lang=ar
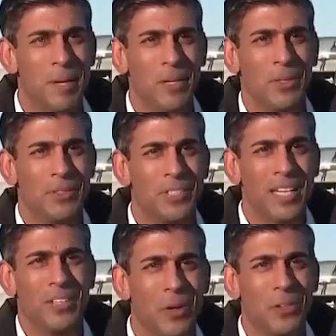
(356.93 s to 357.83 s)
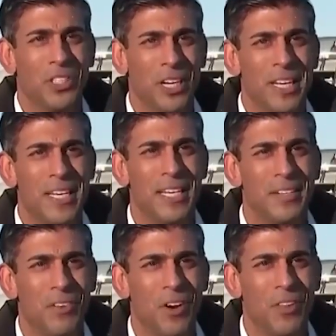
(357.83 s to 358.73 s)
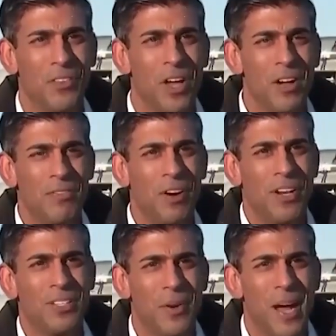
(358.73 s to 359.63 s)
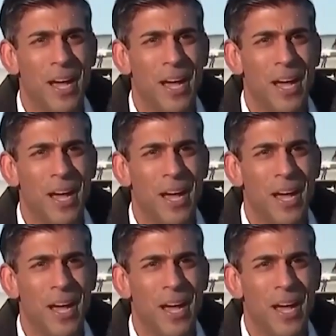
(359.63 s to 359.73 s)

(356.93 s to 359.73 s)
build technologically advanced fighter